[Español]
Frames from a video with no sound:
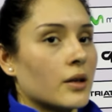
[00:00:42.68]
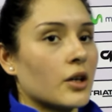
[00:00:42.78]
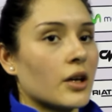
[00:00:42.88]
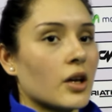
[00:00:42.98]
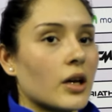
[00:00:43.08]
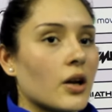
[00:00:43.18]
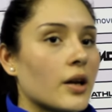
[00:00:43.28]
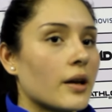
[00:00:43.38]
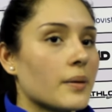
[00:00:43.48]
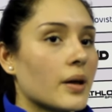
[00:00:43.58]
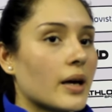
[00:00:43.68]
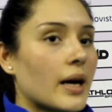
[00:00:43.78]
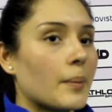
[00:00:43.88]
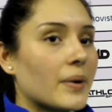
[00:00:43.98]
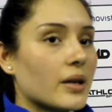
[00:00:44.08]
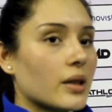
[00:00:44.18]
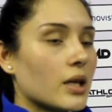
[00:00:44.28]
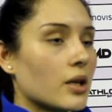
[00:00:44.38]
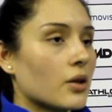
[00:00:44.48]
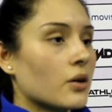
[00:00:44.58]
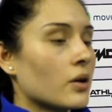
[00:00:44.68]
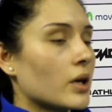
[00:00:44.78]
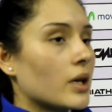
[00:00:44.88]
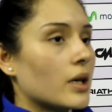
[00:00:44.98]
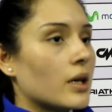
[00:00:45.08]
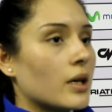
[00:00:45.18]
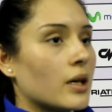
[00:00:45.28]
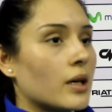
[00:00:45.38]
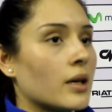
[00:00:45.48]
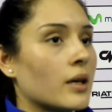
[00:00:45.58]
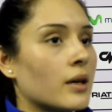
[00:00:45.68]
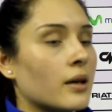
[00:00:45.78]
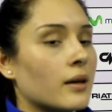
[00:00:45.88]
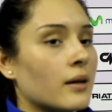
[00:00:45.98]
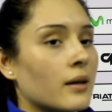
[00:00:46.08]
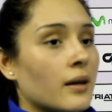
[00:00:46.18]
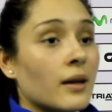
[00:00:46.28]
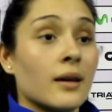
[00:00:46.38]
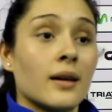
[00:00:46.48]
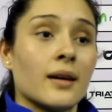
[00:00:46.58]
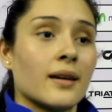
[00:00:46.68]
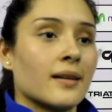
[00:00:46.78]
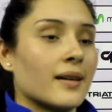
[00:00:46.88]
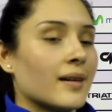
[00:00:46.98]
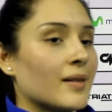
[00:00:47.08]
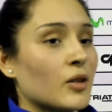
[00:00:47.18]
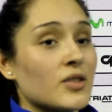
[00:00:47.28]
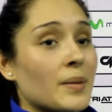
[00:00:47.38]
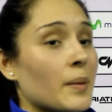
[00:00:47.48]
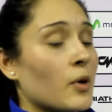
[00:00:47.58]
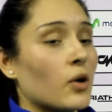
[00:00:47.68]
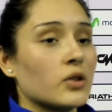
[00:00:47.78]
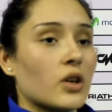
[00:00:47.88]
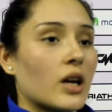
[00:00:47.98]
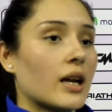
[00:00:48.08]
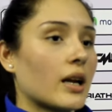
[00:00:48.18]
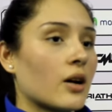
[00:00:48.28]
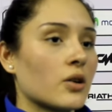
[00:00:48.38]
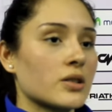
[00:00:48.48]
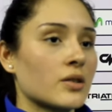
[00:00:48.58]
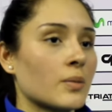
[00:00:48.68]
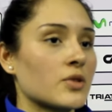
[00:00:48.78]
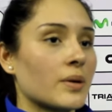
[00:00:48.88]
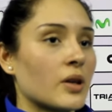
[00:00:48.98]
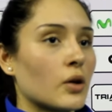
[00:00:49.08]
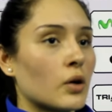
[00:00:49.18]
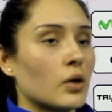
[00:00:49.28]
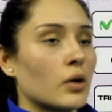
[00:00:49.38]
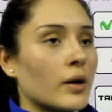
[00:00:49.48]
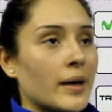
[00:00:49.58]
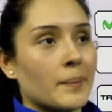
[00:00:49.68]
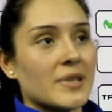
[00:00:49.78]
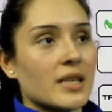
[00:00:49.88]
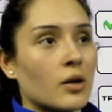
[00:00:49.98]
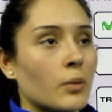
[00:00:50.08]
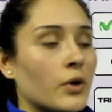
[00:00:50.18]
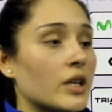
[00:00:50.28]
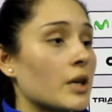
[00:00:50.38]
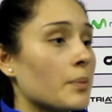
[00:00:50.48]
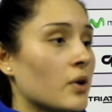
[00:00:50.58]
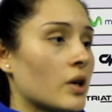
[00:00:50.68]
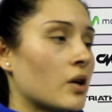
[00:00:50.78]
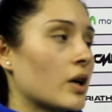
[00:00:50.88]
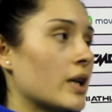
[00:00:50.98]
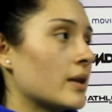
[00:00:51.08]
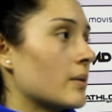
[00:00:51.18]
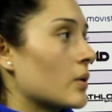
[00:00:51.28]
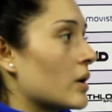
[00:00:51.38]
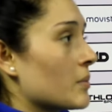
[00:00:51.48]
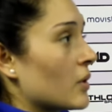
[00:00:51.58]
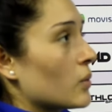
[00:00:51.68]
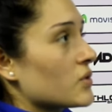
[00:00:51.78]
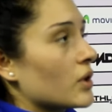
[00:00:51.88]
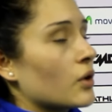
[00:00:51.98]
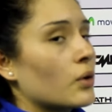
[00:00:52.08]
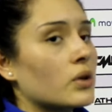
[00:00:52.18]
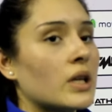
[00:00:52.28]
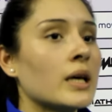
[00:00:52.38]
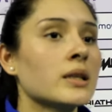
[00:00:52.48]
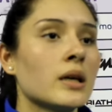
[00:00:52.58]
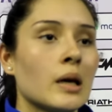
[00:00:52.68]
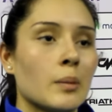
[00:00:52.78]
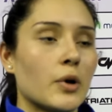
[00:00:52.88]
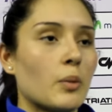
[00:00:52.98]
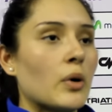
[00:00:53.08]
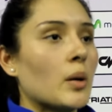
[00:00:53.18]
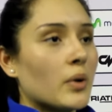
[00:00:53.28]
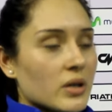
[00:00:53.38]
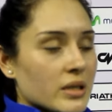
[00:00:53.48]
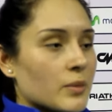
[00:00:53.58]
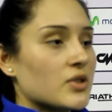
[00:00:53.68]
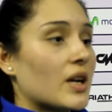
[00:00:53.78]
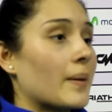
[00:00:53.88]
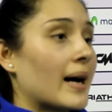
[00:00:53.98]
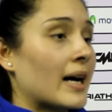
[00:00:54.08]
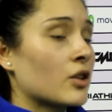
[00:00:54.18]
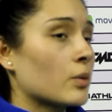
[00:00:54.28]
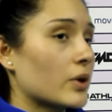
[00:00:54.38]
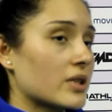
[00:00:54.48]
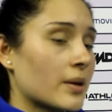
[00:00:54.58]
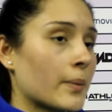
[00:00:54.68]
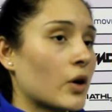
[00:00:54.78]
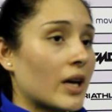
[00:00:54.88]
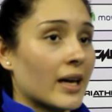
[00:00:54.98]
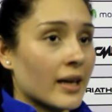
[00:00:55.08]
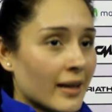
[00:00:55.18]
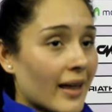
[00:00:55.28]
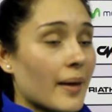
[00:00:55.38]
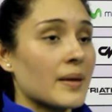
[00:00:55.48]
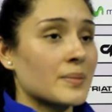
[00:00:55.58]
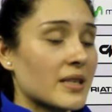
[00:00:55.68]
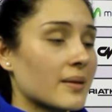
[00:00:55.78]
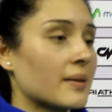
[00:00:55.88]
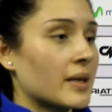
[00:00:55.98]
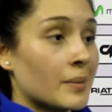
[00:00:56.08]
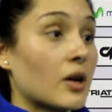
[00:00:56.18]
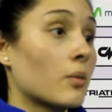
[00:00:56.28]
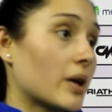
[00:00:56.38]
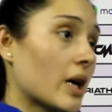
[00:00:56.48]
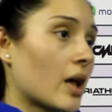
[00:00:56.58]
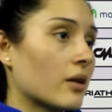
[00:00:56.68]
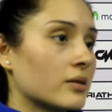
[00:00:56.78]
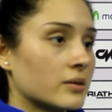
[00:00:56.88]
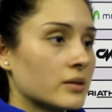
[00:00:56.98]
Yo creo que los nervios de cada partido... Eh, eh, no sabíamos controlar las cosas, no hemos sabido empezar como equipo, creo que el individualismo aún se nota, pero poco a poco estamos trabajando porque sabemos que cada vez más se va a venir más complicado.